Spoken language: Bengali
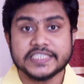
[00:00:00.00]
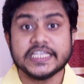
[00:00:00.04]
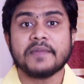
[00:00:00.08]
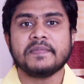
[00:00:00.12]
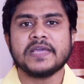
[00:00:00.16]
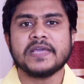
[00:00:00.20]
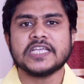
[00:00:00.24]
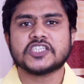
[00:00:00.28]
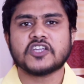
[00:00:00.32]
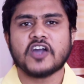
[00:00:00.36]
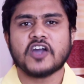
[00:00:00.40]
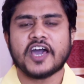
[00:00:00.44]
যে
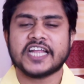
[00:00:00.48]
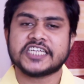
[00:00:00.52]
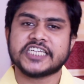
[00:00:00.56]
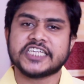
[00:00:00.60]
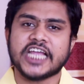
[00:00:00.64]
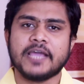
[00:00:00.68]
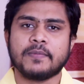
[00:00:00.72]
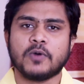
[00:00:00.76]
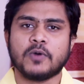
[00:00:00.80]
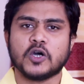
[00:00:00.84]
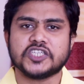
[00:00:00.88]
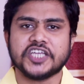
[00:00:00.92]
মিস করে
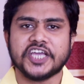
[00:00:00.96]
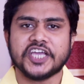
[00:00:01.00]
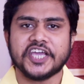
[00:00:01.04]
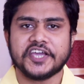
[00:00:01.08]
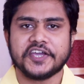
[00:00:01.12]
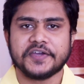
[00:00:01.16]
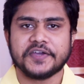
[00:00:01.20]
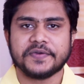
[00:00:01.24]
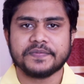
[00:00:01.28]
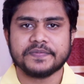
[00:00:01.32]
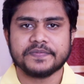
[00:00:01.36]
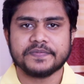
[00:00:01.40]
সেই
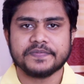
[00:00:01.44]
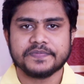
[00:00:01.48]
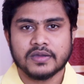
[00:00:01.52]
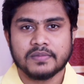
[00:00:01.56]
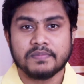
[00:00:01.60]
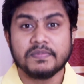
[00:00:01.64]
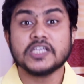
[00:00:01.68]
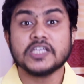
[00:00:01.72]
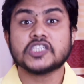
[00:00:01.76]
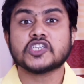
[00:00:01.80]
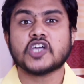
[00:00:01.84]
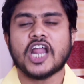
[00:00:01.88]
বোঝে
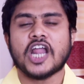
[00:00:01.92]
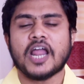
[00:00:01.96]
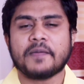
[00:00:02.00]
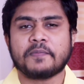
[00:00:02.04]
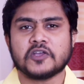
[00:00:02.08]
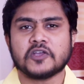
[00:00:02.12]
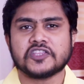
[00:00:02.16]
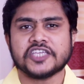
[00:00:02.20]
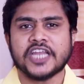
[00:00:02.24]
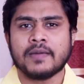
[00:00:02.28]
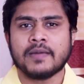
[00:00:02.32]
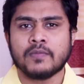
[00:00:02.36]
মিস করা
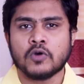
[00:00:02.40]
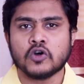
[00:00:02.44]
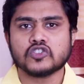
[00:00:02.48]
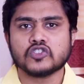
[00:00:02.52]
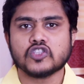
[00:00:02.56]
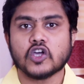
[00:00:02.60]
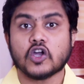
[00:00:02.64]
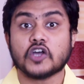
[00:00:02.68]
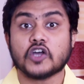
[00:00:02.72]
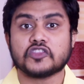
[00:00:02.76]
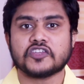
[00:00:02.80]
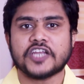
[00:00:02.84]
প্রতিটা
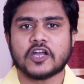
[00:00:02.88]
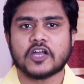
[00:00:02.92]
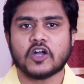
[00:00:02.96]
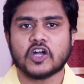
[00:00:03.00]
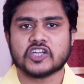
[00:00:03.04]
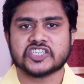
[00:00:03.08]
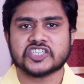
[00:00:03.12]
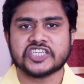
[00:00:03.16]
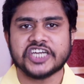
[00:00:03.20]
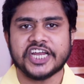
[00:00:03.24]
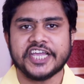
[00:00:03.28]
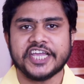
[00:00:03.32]
মুহূর্ত কতটা
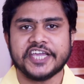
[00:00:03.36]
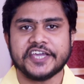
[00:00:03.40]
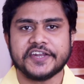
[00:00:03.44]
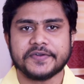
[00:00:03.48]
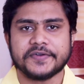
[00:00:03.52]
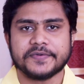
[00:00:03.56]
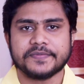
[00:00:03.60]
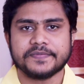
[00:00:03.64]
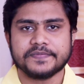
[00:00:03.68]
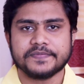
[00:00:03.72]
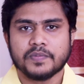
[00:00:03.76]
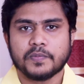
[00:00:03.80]
কষ্টের
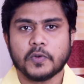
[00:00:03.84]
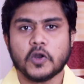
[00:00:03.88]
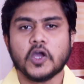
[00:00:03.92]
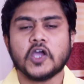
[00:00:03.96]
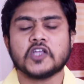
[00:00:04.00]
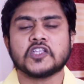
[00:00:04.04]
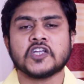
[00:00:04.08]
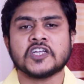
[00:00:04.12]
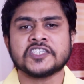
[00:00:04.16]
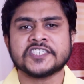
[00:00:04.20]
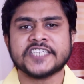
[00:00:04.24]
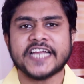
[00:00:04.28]

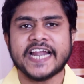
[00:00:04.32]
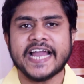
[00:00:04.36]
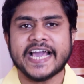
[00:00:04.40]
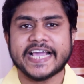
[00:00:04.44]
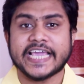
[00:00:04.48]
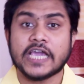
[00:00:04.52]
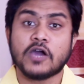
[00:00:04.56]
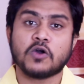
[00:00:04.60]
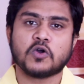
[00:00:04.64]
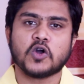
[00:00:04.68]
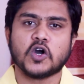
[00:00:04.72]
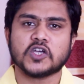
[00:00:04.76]
প্রয়োজন
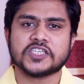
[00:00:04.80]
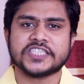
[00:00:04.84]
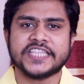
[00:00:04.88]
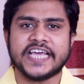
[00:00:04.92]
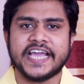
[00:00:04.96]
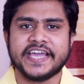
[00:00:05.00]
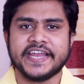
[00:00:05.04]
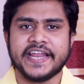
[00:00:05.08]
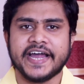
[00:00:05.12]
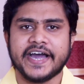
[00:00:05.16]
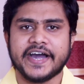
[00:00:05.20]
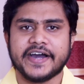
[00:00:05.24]
ছাড়া কেউ খোঁজ
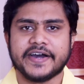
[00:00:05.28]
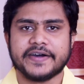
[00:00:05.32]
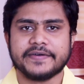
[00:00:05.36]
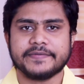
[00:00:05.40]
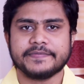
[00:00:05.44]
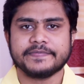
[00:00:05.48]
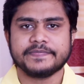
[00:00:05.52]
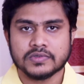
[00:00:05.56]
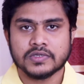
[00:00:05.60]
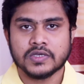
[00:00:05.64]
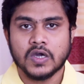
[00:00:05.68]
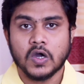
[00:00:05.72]
নেয় না
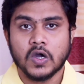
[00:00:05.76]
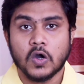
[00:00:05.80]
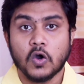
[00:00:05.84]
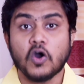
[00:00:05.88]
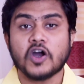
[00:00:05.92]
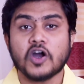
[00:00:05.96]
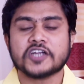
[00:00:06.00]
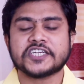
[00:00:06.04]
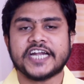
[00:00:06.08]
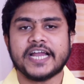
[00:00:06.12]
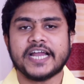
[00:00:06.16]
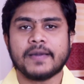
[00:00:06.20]

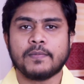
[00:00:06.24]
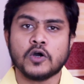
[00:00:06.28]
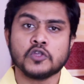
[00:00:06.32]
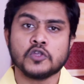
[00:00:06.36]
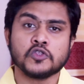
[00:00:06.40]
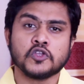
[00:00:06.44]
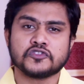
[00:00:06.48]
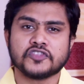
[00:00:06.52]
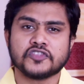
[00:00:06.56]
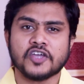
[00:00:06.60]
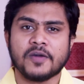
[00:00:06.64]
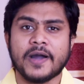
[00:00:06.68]
হোক সেটা
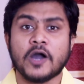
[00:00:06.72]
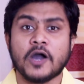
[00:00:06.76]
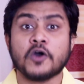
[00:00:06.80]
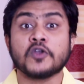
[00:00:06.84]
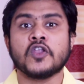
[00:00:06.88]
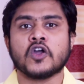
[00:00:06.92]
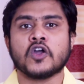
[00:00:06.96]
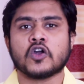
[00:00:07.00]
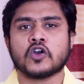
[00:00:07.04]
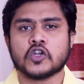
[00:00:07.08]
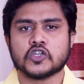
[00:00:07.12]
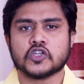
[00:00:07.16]
বন্ধুত্ব বা
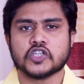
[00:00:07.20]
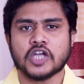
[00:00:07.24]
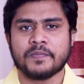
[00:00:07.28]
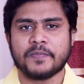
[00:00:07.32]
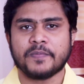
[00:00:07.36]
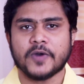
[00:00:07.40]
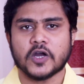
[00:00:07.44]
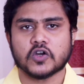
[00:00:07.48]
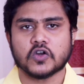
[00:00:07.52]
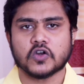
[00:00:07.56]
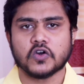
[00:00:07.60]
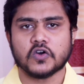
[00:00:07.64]
অন্য কোনো
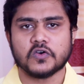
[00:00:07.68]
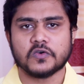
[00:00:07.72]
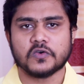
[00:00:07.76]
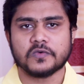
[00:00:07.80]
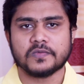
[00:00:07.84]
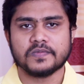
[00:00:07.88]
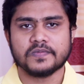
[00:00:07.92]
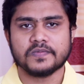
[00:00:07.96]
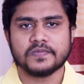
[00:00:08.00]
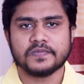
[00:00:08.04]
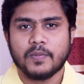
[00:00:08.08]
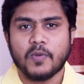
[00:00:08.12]
সম্পর্ক
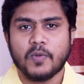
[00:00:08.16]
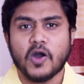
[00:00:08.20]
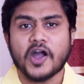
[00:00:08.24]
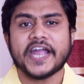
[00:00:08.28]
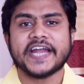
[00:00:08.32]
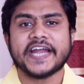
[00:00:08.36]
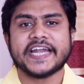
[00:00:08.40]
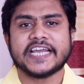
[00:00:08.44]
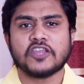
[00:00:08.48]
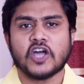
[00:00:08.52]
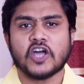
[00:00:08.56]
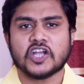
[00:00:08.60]

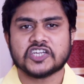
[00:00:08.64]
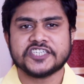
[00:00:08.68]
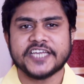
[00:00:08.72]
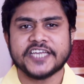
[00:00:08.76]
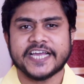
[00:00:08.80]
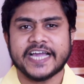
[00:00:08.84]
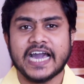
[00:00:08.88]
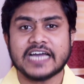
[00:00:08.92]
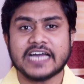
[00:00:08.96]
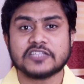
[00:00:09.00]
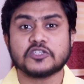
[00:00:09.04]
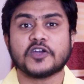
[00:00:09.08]
পকেটে দশ
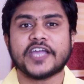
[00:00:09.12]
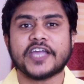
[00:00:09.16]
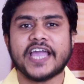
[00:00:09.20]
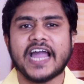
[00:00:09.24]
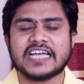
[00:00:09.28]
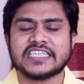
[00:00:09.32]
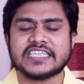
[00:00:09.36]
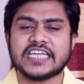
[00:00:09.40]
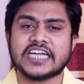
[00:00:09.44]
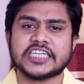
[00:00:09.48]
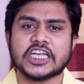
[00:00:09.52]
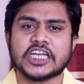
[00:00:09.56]
টাকা চোখে
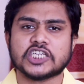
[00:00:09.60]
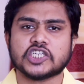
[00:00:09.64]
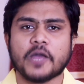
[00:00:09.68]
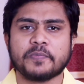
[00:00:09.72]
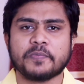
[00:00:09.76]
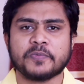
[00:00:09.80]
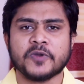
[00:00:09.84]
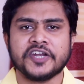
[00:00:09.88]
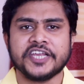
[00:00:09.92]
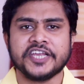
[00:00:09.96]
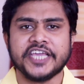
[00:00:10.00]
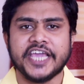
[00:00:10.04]
হাজারটা
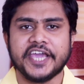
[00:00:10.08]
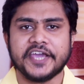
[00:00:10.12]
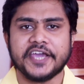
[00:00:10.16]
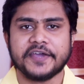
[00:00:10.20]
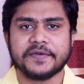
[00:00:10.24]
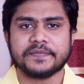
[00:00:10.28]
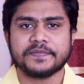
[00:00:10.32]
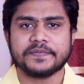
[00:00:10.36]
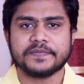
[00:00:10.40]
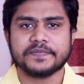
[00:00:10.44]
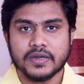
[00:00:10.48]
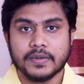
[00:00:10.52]
স্বপ্ন নিয়ে
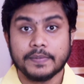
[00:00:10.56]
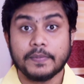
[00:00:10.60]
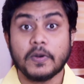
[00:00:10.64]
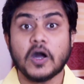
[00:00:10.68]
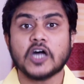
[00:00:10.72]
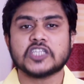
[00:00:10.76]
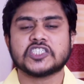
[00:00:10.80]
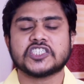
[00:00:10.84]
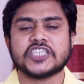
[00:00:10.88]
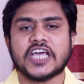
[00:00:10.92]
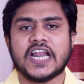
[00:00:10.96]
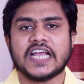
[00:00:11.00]

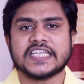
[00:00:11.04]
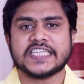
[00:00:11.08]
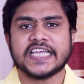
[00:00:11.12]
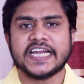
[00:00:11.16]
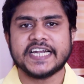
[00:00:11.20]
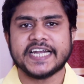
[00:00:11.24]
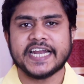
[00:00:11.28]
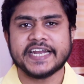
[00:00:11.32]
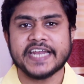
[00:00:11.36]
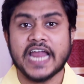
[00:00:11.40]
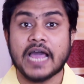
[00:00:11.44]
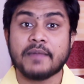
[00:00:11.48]
পথ চলা
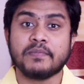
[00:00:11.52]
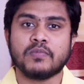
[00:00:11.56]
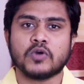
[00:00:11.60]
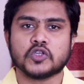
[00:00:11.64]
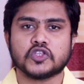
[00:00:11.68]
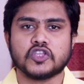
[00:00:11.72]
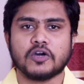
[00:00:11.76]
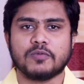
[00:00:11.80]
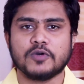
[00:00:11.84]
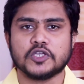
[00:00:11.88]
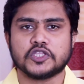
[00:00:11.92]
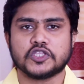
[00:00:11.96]
ছেলেটার নাম
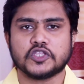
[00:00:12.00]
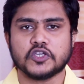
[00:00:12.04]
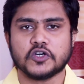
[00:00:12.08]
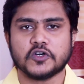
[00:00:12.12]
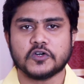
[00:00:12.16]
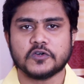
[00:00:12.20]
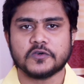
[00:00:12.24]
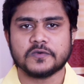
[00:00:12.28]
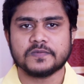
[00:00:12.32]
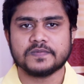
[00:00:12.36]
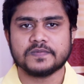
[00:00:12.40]
মধ্যবিত্ত